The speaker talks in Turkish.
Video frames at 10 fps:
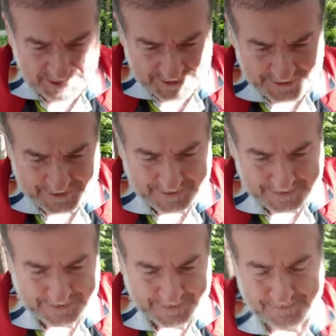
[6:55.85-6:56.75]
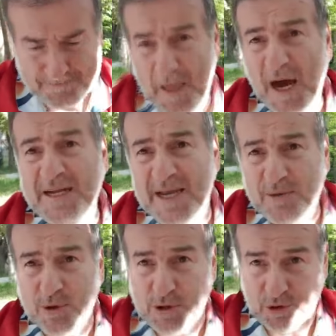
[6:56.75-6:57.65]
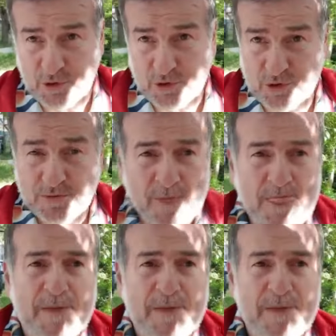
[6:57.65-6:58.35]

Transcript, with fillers: Ee, Ali Eyüboğlu'la konuştum.